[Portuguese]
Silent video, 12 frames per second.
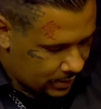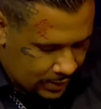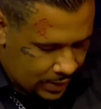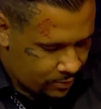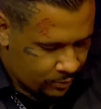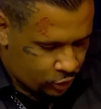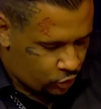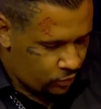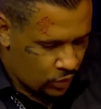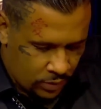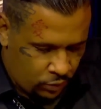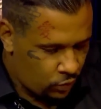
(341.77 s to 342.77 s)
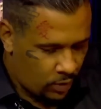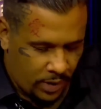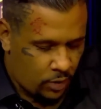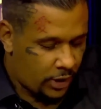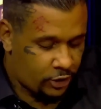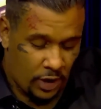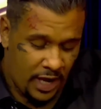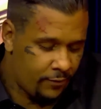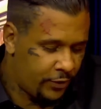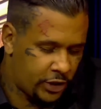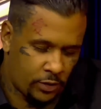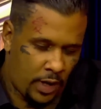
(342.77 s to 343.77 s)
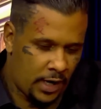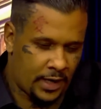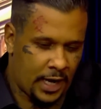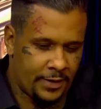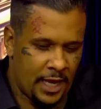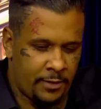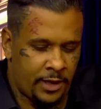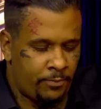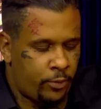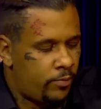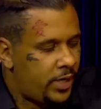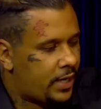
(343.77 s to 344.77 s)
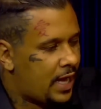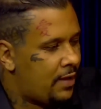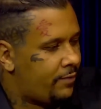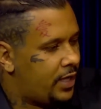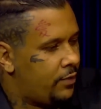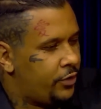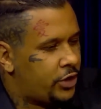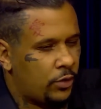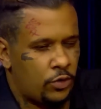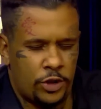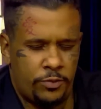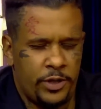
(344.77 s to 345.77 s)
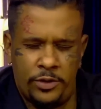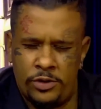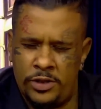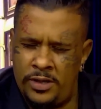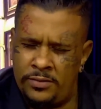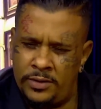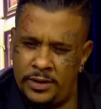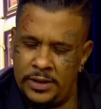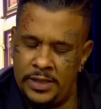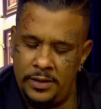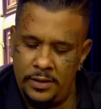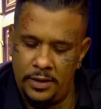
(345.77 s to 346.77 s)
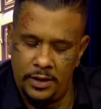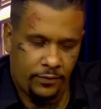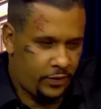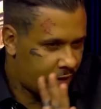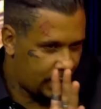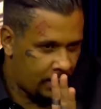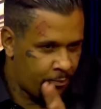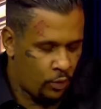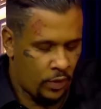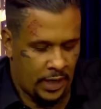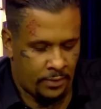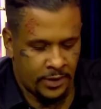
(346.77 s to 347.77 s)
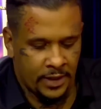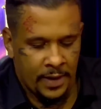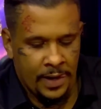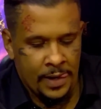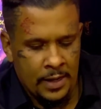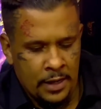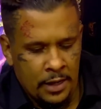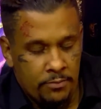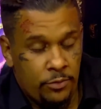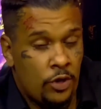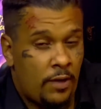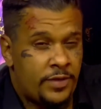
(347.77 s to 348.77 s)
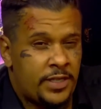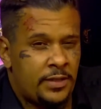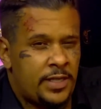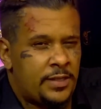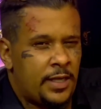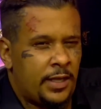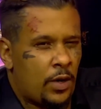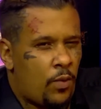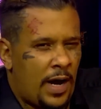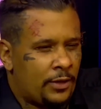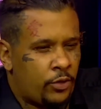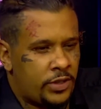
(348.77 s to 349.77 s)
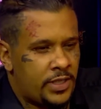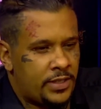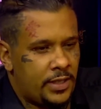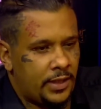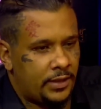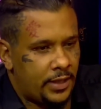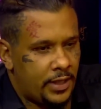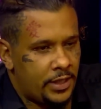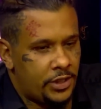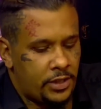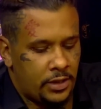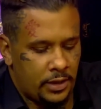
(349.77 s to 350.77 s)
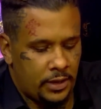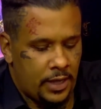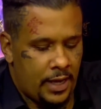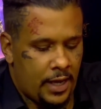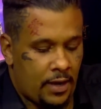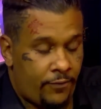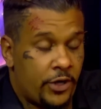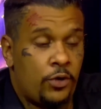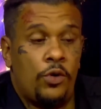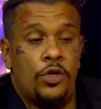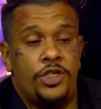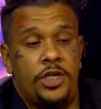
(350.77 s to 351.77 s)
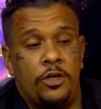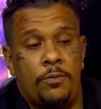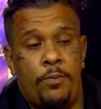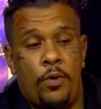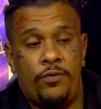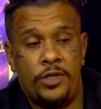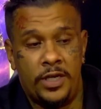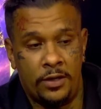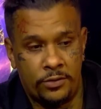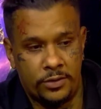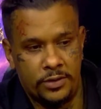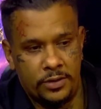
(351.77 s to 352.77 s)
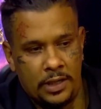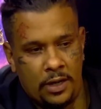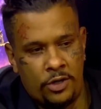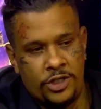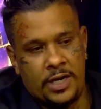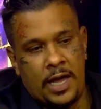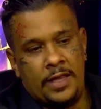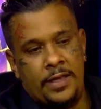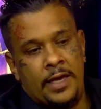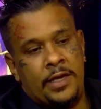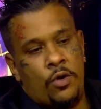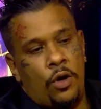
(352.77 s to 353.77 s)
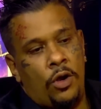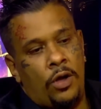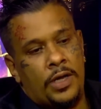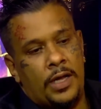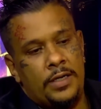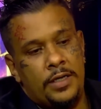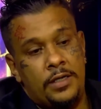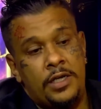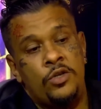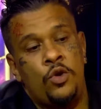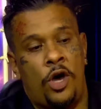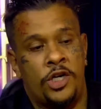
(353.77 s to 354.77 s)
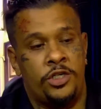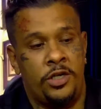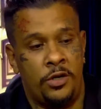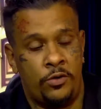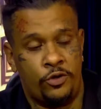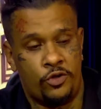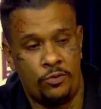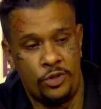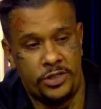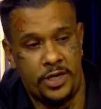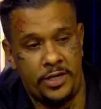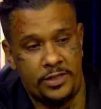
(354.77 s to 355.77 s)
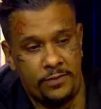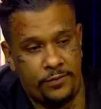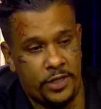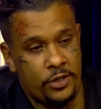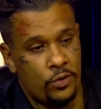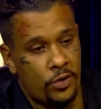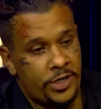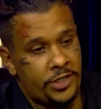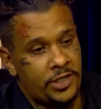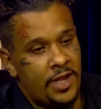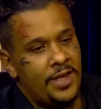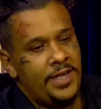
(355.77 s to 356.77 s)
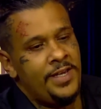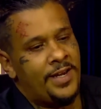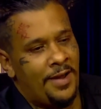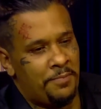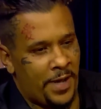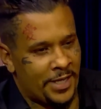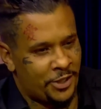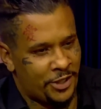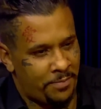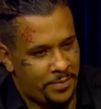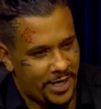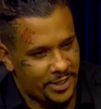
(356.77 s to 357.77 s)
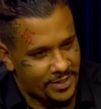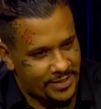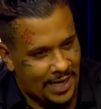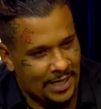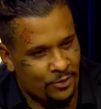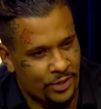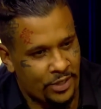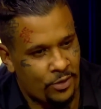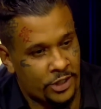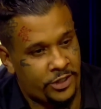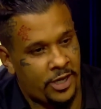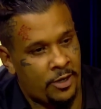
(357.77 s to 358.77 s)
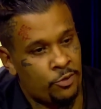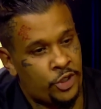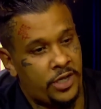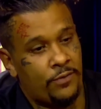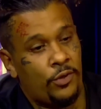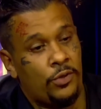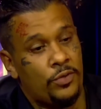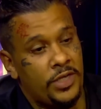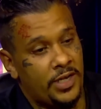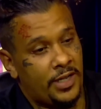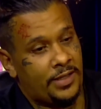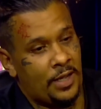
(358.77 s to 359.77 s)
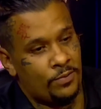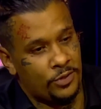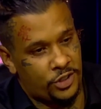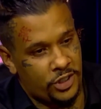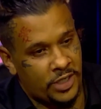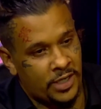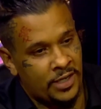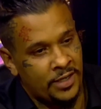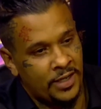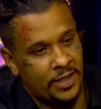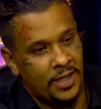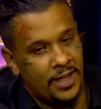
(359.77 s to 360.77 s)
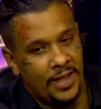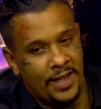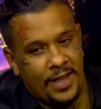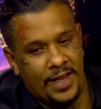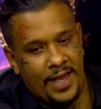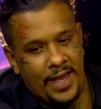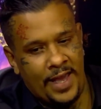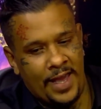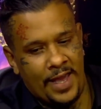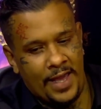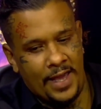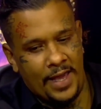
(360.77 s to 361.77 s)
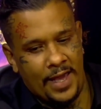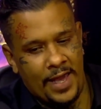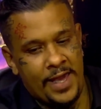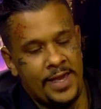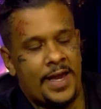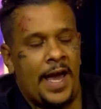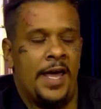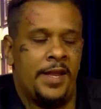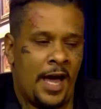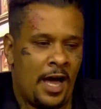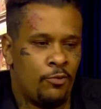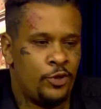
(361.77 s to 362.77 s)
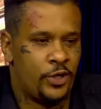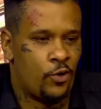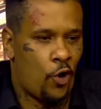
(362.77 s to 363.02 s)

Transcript: Caramba, subiu o nome agora. Tinha uma revista que o Allan Kardec publicava, publicava, Revista dos Espíritos, não. Enfim, daqui a pouco eu lembro. 1964 63. É a frenologia do povo negro onde Kardec coloca ali que nós negros somos seres inferiores, incapazes de aprendizado e que nós teremos que evoluir até um dia é, reencarnarmos em